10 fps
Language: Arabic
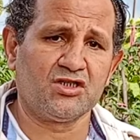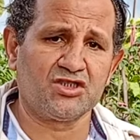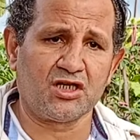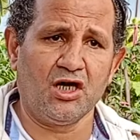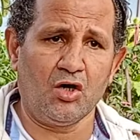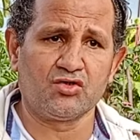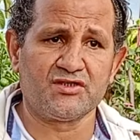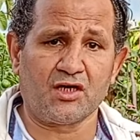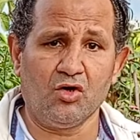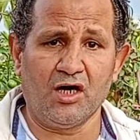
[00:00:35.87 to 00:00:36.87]
تتشجعوا
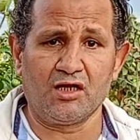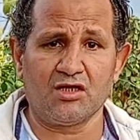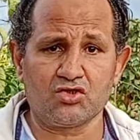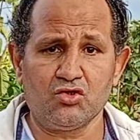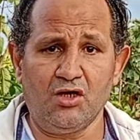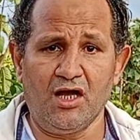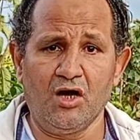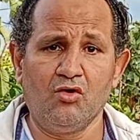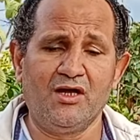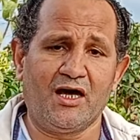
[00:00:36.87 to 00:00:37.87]
وتزرعوه على الاسطح
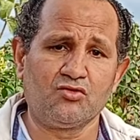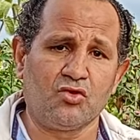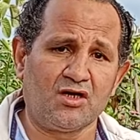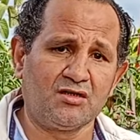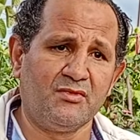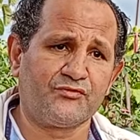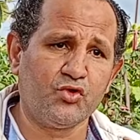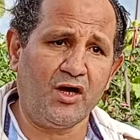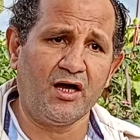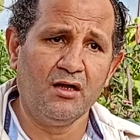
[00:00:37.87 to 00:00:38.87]
او اللي عنده ارض
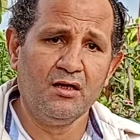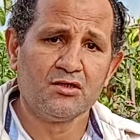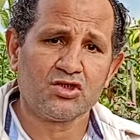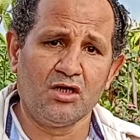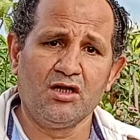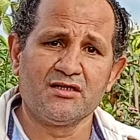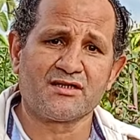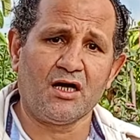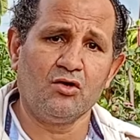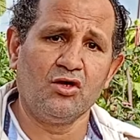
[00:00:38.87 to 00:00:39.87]
مفتوحه ان شاء الله
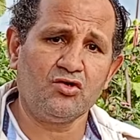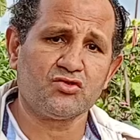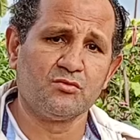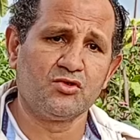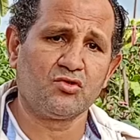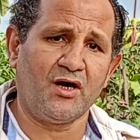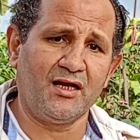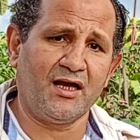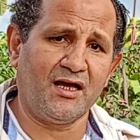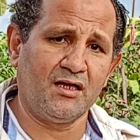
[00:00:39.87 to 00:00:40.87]
يزرعه ويحصل منه
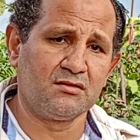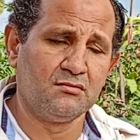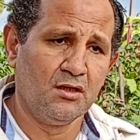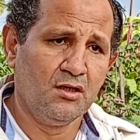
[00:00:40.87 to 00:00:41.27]
على عائد